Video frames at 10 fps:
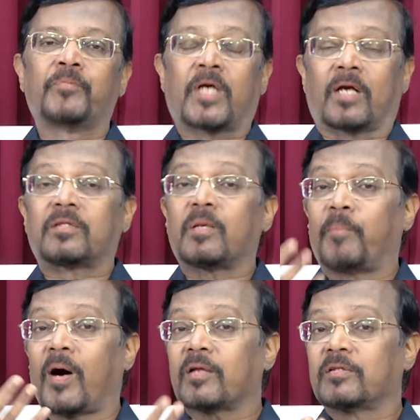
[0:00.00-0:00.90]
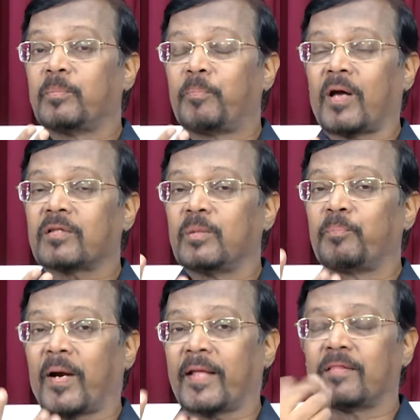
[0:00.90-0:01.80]
கர்த்தர் பார்த்து பார்த்து
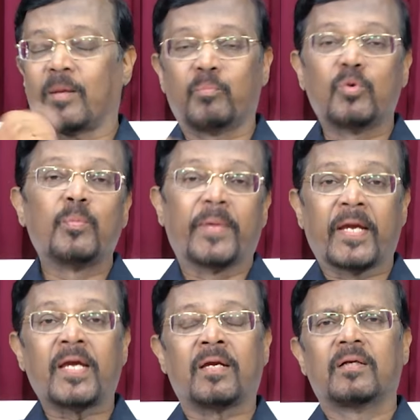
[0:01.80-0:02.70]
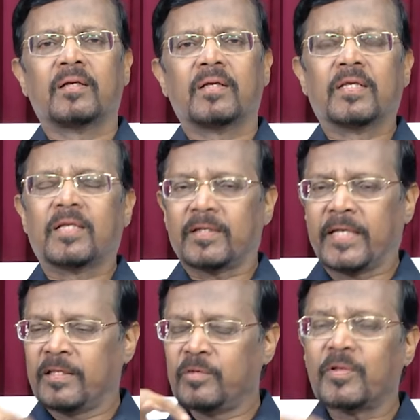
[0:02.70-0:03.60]
படைத்த பூமி இதில்
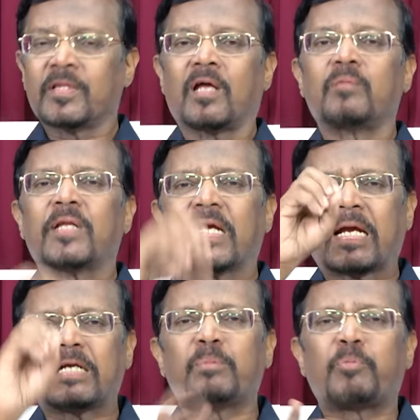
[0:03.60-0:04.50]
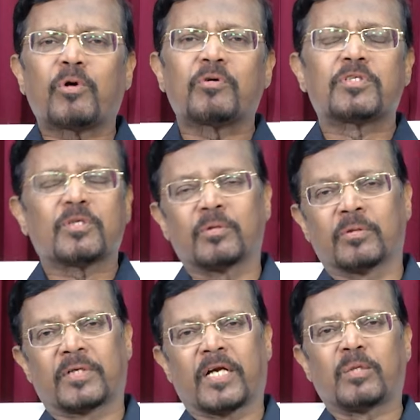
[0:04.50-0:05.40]
எது வந்தாலும் அதை கெட்டு போக வச்சிரும்
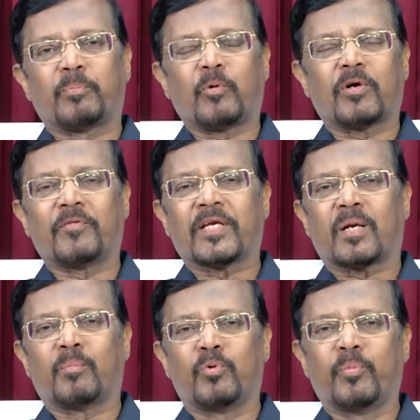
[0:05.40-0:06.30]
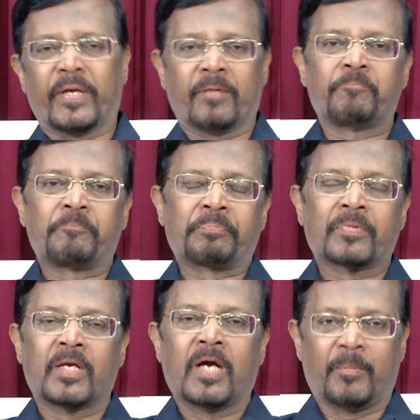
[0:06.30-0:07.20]
கெட்டு போக வைக்கிற பூமி
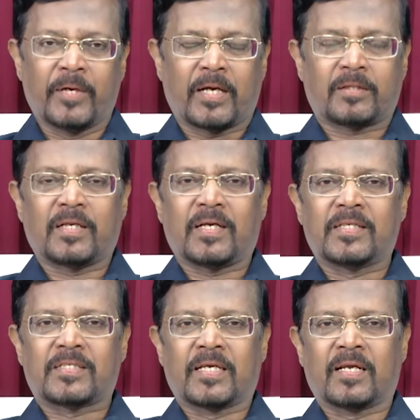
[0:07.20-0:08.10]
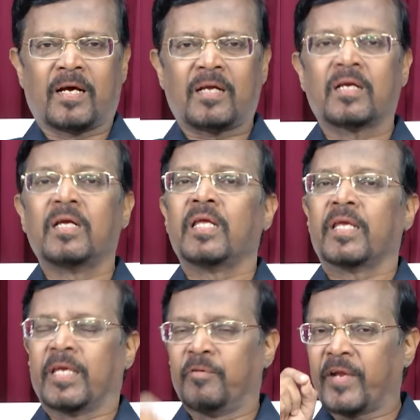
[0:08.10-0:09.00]
அப்போ கர்த்தர் என்ன செய்கிறார்
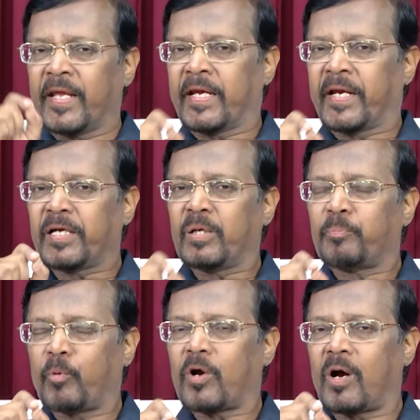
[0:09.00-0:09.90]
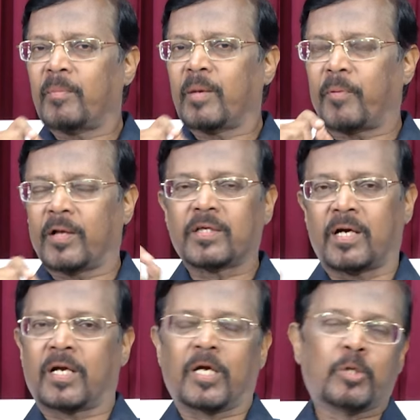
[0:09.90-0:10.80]
இவனை கெட்டு போகாமல்
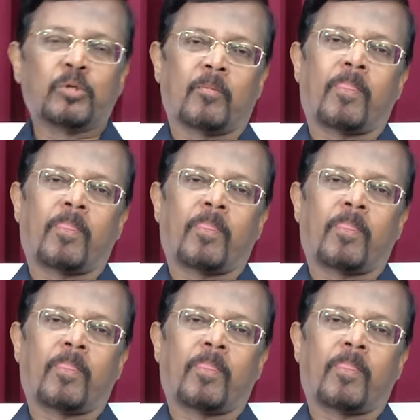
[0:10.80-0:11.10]
பாதுகாக்கணும்